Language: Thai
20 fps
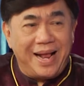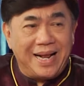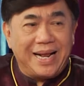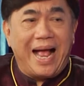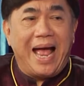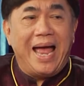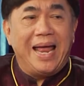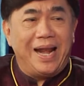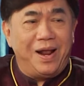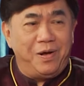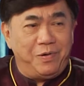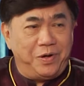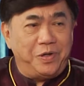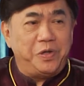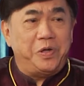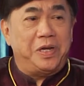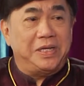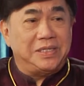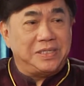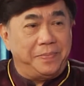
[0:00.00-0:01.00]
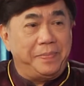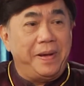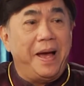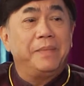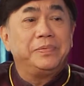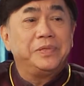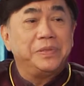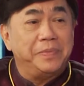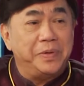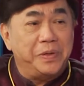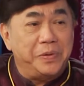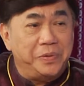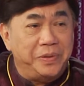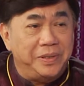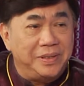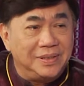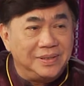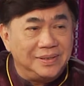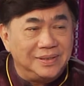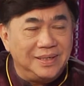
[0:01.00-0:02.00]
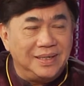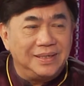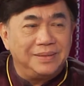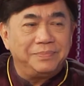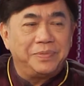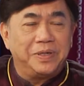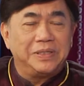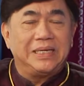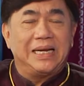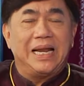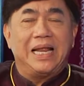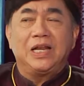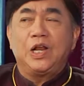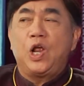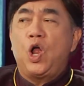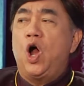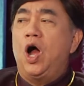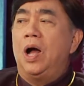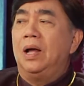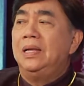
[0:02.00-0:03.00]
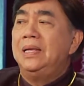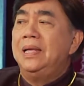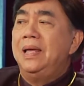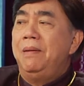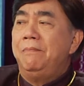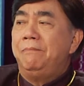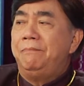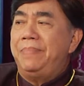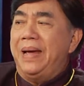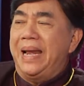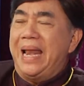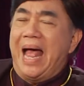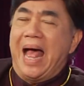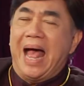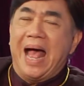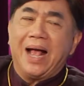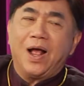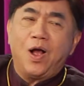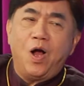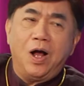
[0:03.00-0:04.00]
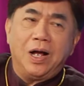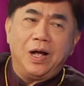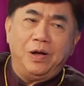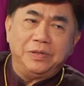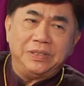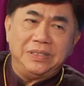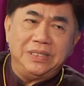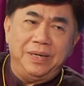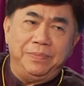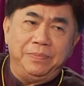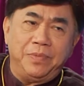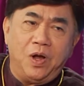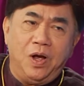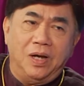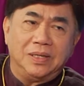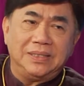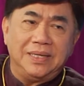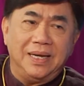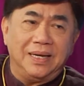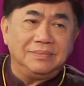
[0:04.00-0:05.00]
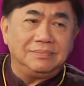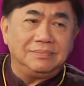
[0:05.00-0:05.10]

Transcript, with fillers: งกายเราก็อยู่ในสภาพสมดุล ใช่ครับ เพราะฉะนั้นก็ปัญหาข้อเข่าเสื่อมก็จะ